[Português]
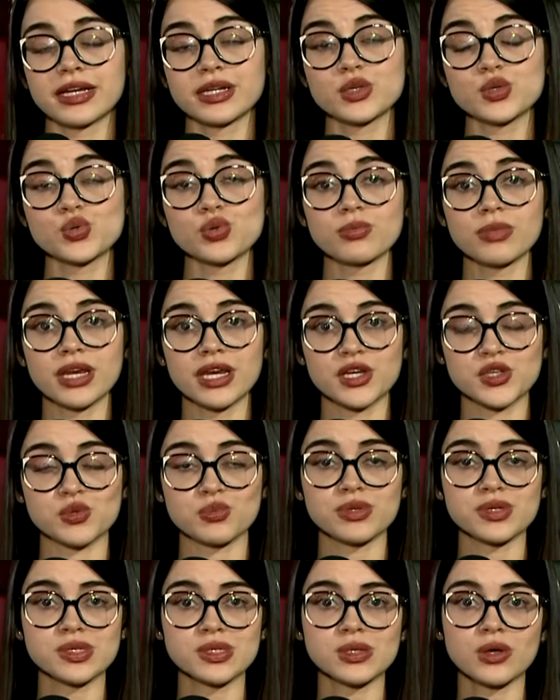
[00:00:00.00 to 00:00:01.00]
Isso
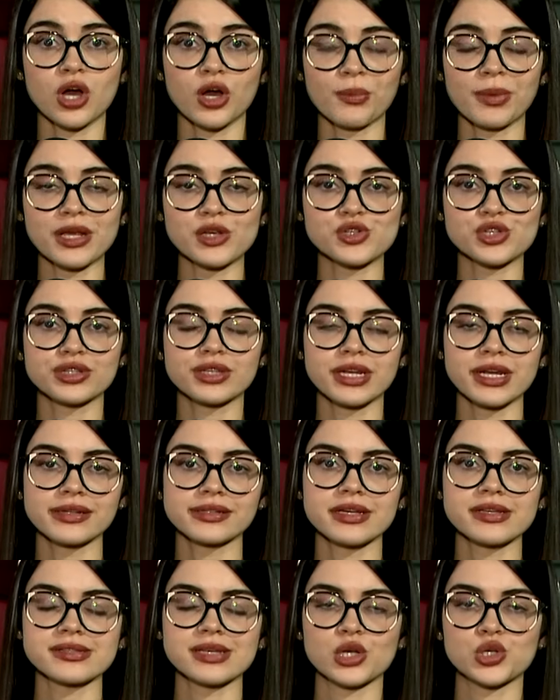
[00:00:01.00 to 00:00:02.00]
mesmo, esse homem de
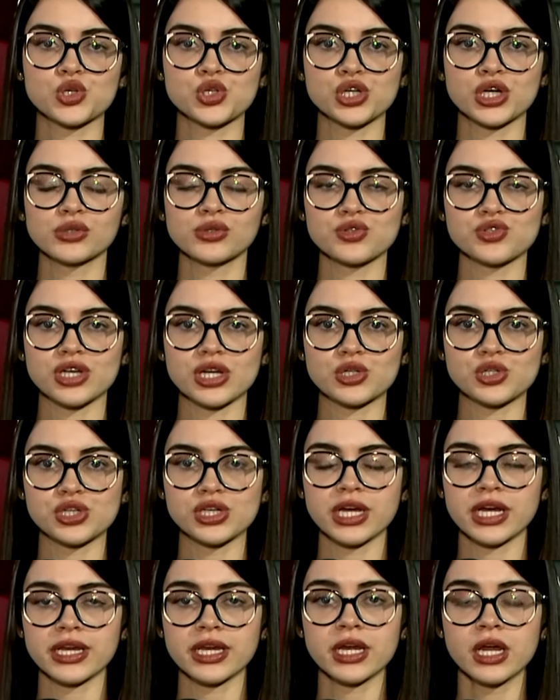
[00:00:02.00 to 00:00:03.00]
37 anos já
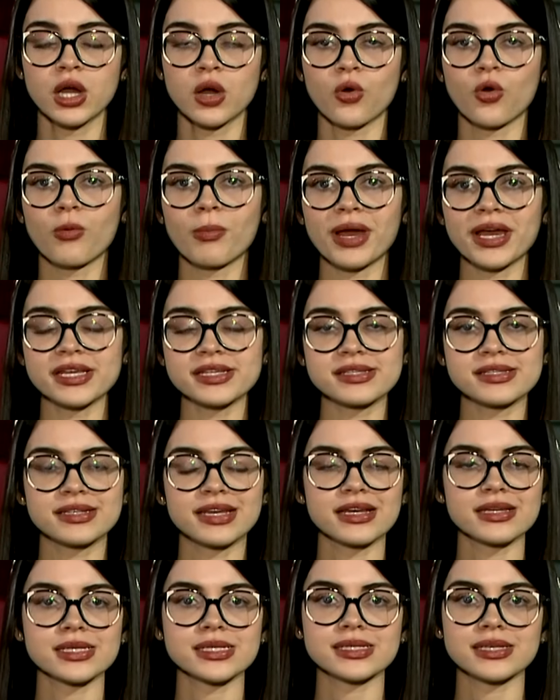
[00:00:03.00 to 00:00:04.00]
tinha aí uma
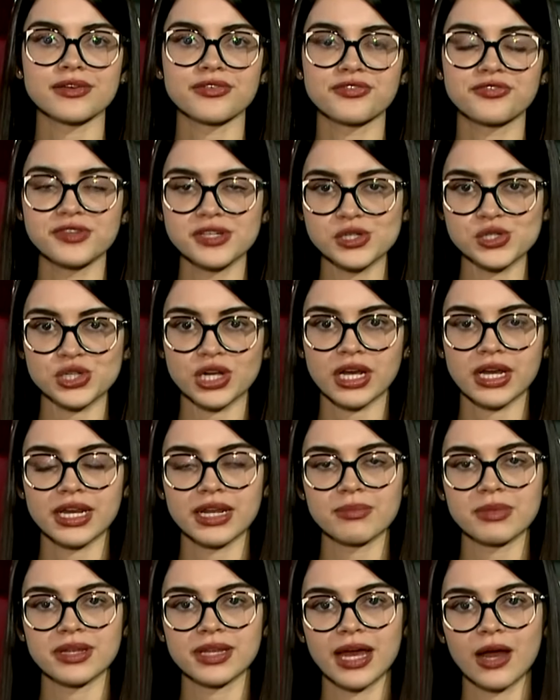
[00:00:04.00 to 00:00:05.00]
extensa ficha
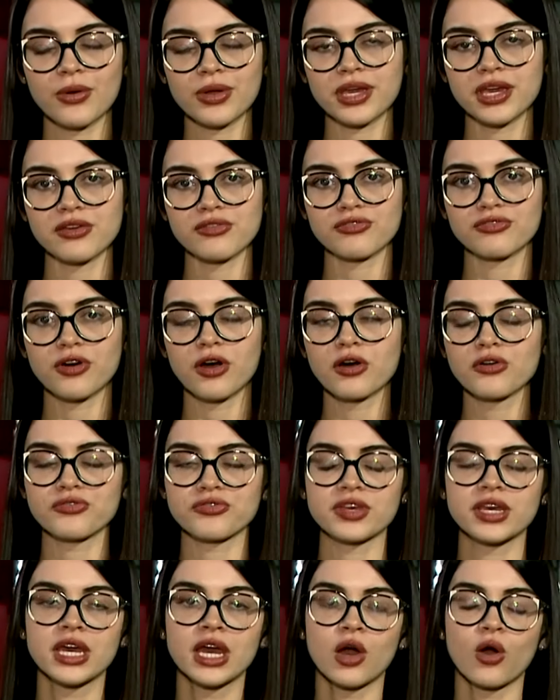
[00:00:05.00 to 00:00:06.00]
criminal que
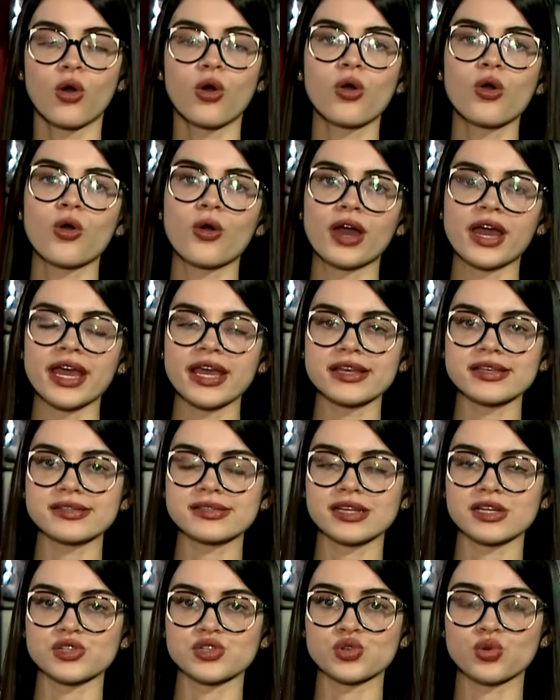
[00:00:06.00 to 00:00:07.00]
envolve
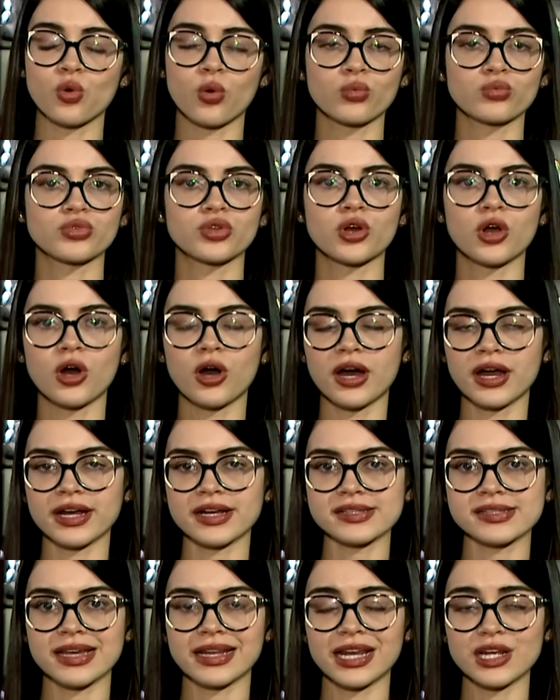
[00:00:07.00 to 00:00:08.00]
ocorrências com
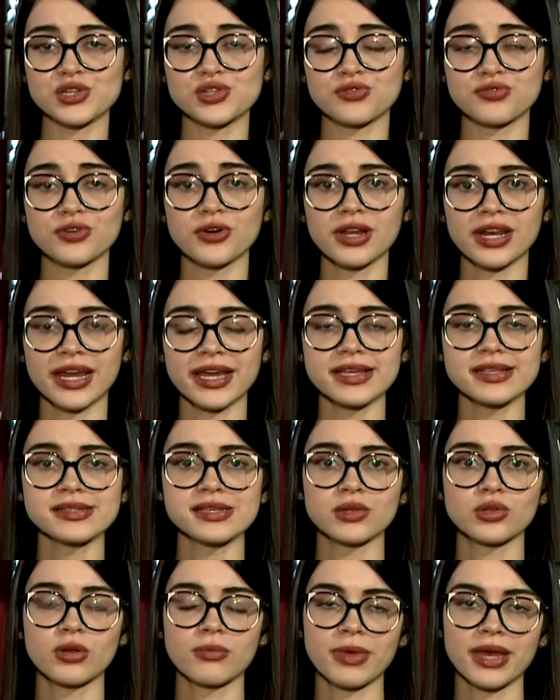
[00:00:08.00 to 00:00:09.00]
drogas, além de
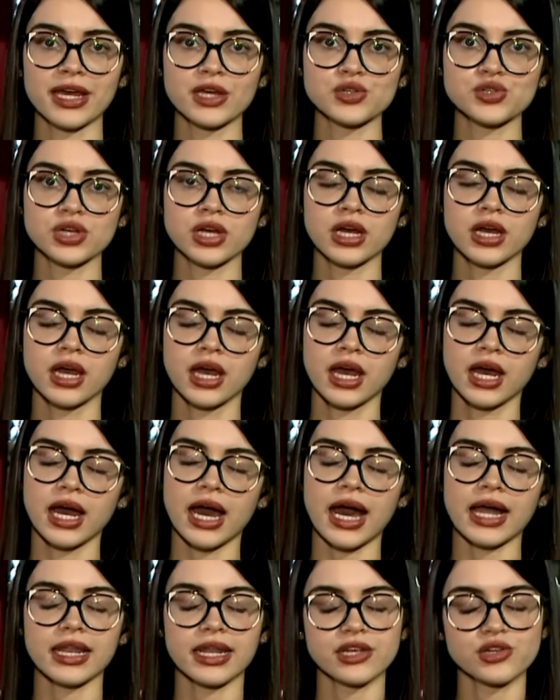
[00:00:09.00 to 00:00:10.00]
violência doméstica,
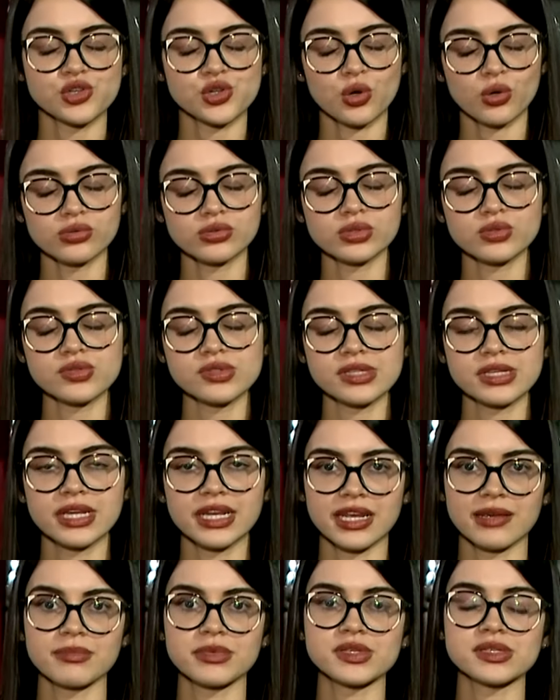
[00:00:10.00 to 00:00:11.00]
além de outros
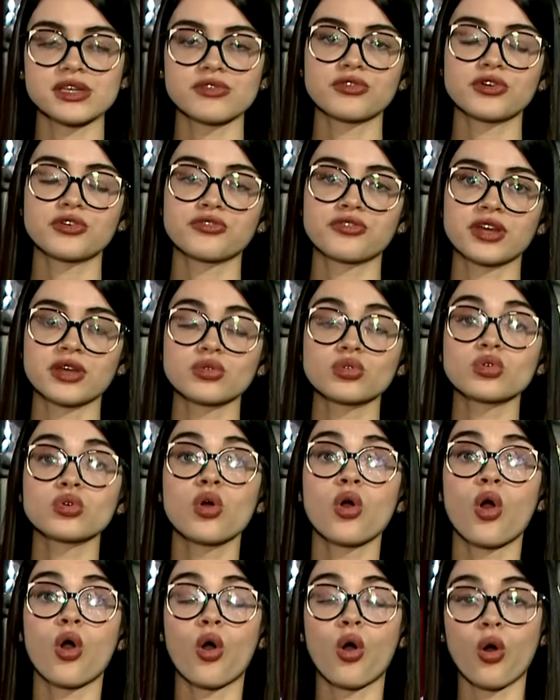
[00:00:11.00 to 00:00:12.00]
crimes envolvendo
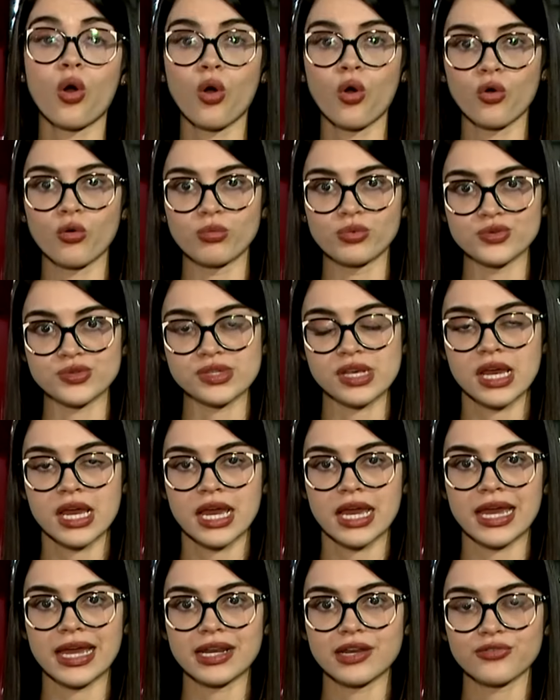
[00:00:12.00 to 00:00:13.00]
roubos.
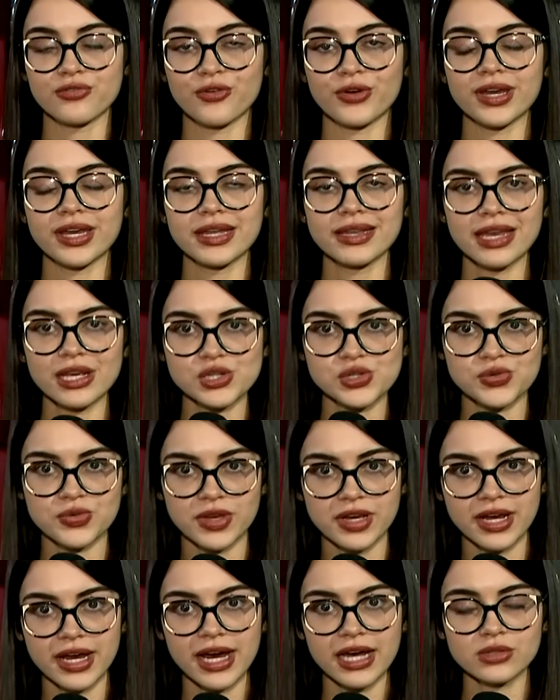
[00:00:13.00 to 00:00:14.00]
Ele foi
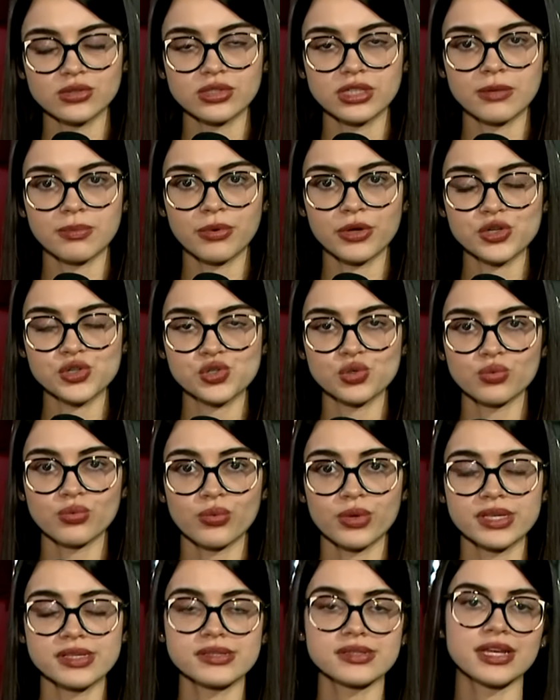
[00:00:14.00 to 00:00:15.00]
identificado depois de um
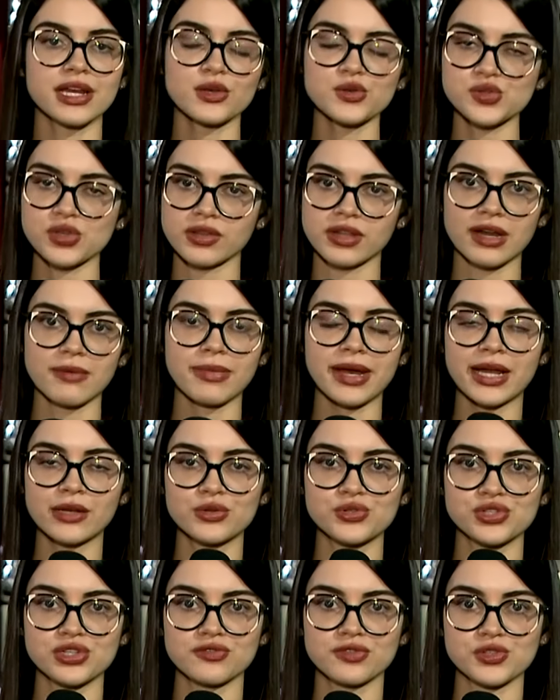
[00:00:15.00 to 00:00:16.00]
extenso trabalho
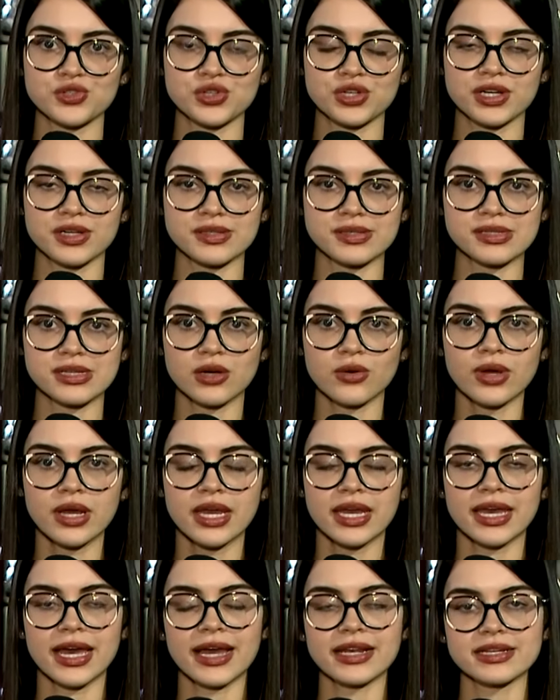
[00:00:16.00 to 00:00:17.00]
de investigação
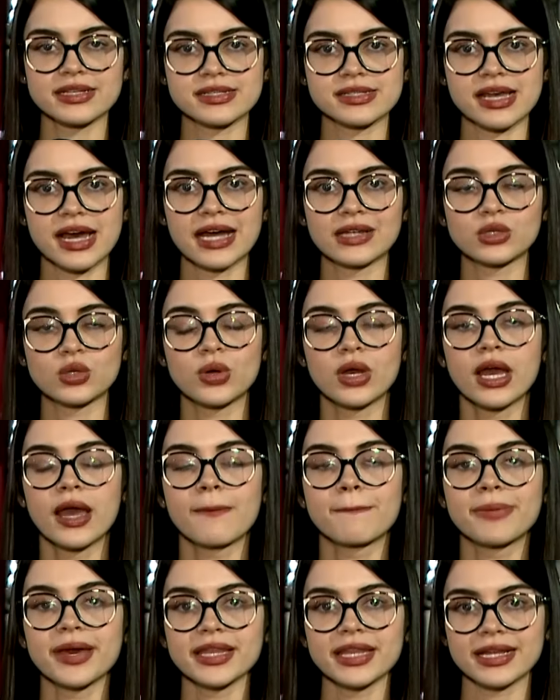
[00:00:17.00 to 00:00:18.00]
realizado
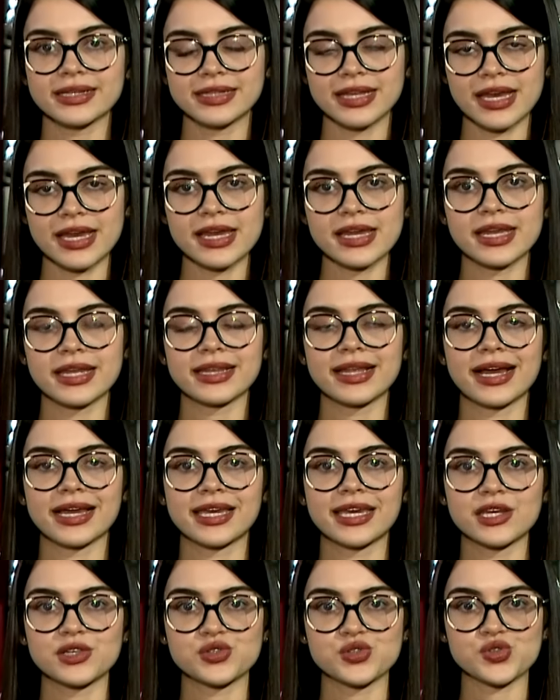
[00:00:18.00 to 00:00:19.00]
pela DEIC
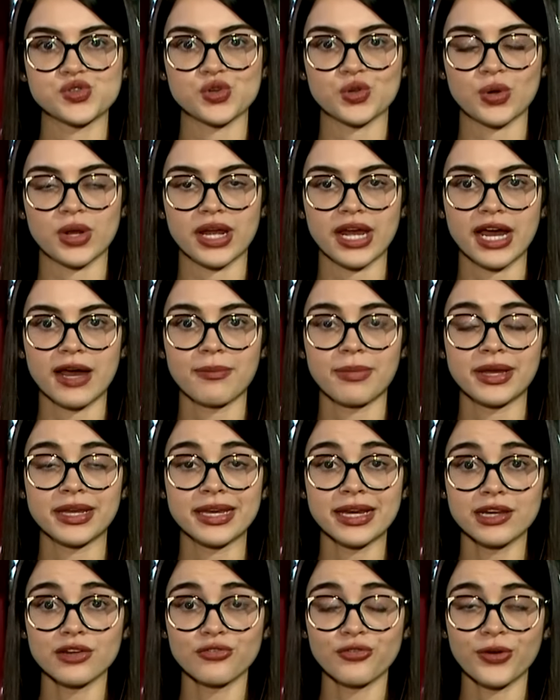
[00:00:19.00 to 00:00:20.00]
daqui de Sorocaba e
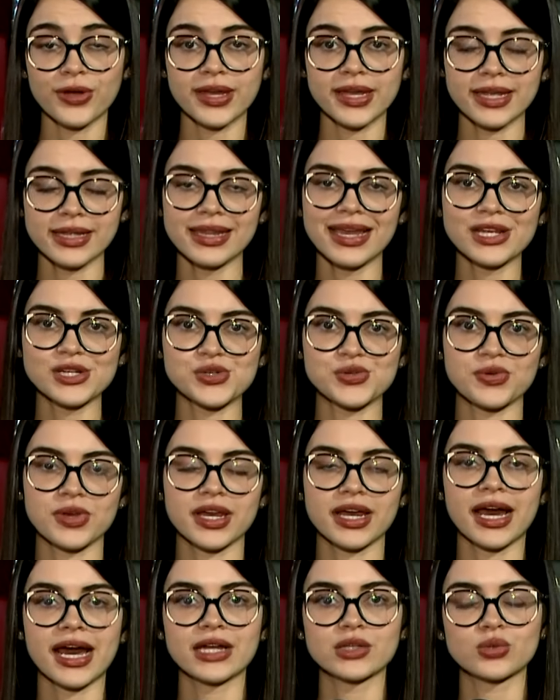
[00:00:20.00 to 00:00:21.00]
ele foi
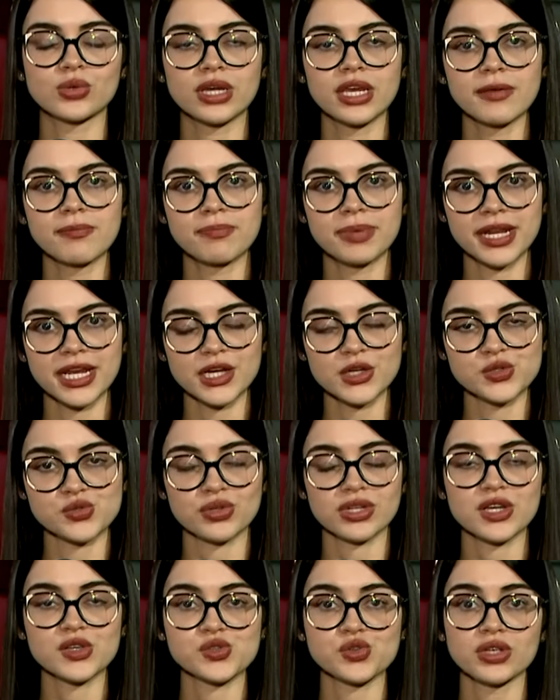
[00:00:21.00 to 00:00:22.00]
identificado e preso
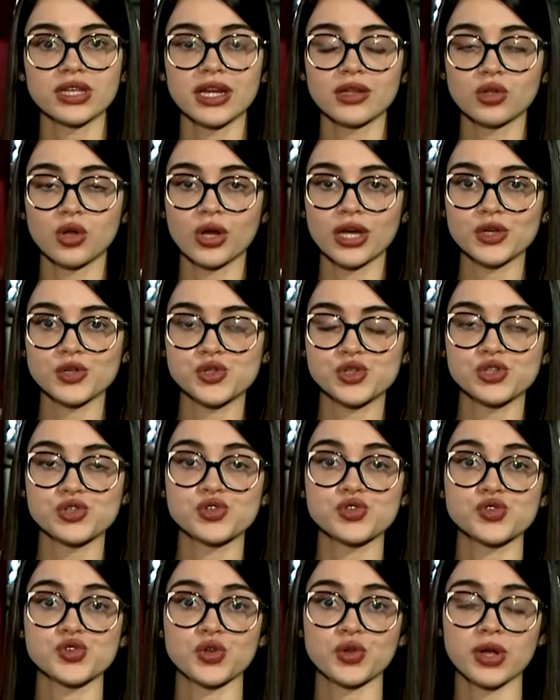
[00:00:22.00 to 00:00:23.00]
na zona norte
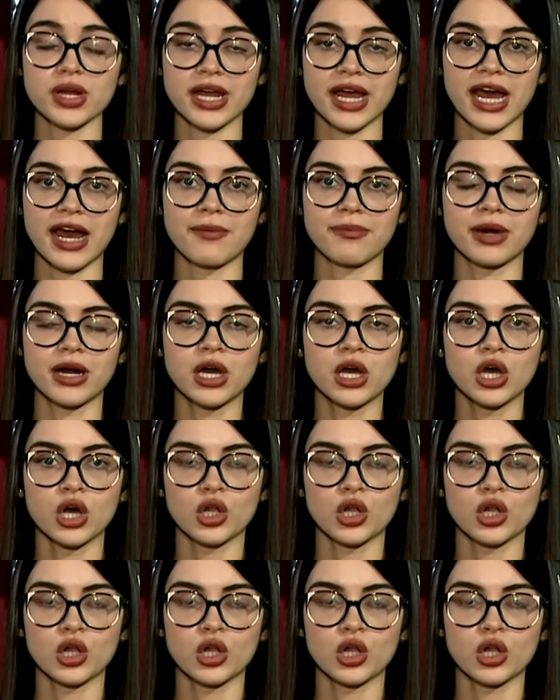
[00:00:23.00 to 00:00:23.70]
de Sorocaba.